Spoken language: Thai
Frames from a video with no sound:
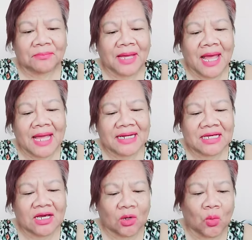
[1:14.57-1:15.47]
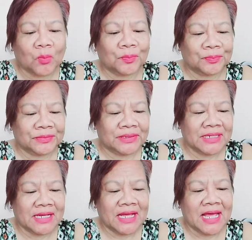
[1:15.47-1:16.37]
มาในกลุ่ม
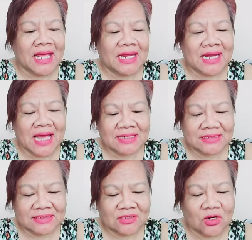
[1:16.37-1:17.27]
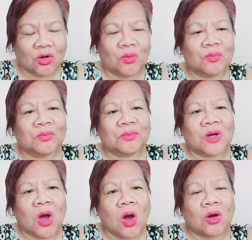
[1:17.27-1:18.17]
นะ กลุ่ม
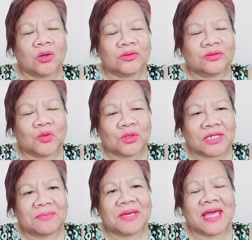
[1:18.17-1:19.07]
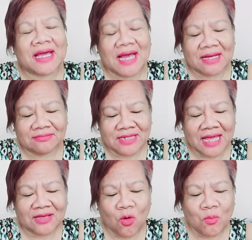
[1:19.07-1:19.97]
ของคุณกิมเฮงอะ่ะหลา
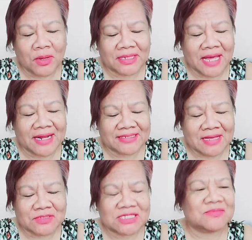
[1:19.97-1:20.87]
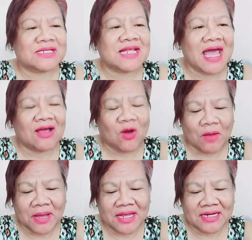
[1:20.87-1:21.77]
ยกลุ่มเหมือนกันจำชื่อไม่ได้ ขออ
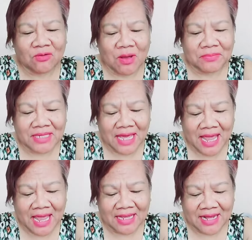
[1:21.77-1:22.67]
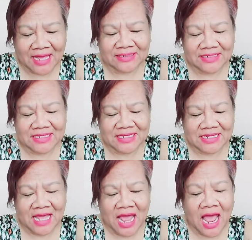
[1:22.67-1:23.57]
ภัยในความแก่นะ ที่
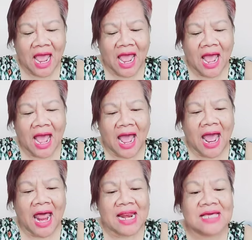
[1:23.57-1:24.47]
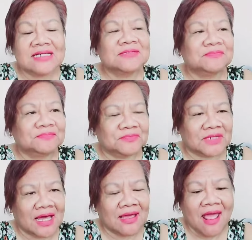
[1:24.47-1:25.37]
อ่าลืม
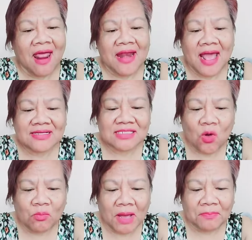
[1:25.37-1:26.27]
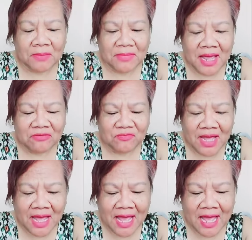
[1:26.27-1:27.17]
นะนางส่งมาประมาณ
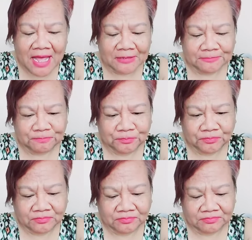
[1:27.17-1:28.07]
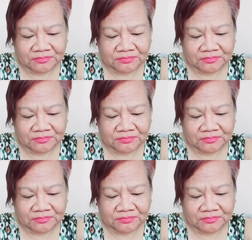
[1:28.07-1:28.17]
ว่า อืม